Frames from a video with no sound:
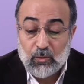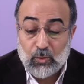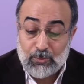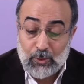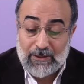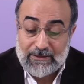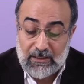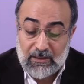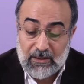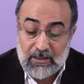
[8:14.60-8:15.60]
O böyle
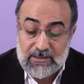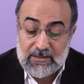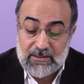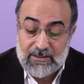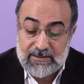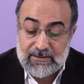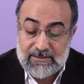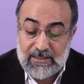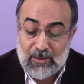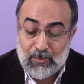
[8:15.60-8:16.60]
dalga geçince Hazreti
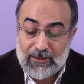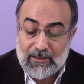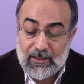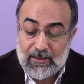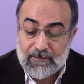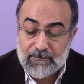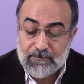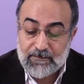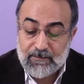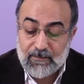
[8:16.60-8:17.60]
Selman da
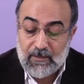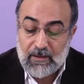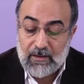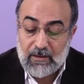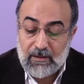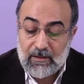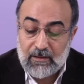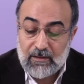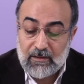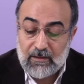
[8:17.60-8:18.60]
e,
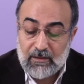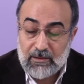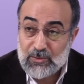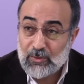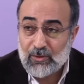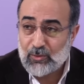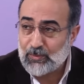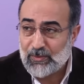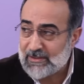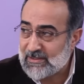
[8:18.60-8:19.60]
hiç öyle
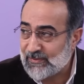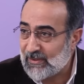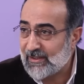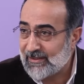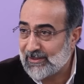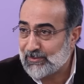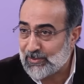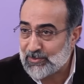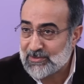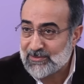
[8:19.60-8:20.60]
komplekse falan
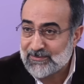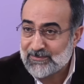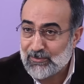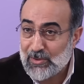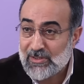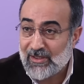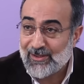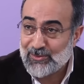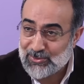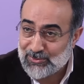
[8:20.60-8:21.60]
girmemiş.
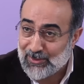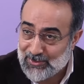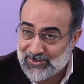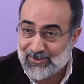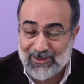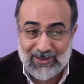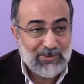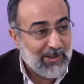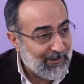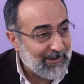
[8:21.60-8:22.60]
Meselenin üstüne üstüne gidip
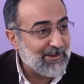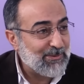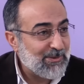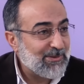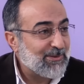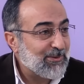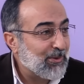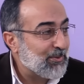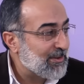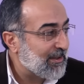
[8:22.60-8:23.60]
evet demiş.
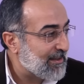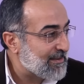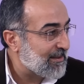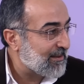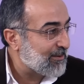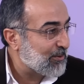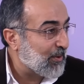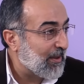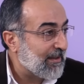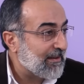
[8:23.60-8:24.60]
O bize nasıl
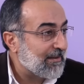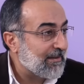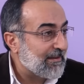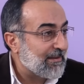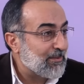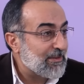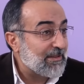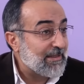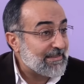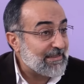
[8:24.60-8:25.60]

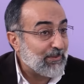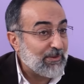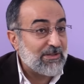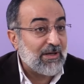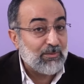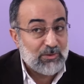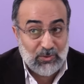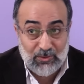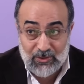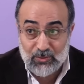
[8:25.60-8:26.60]
tuvaletimizi nasıl yapacağımızı
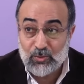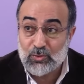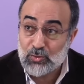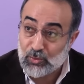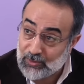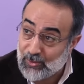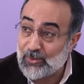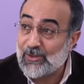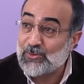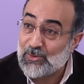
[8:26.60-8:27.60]
öğretiyor. Şunu da
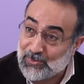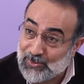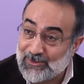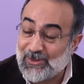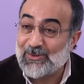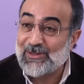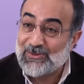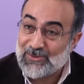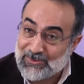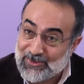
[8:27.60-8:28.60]
öğretiyor, bunu da
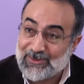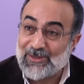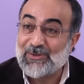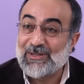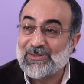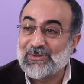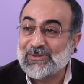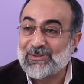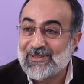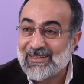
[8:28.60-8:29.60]
öğretiyor, bunu da öğretiyor.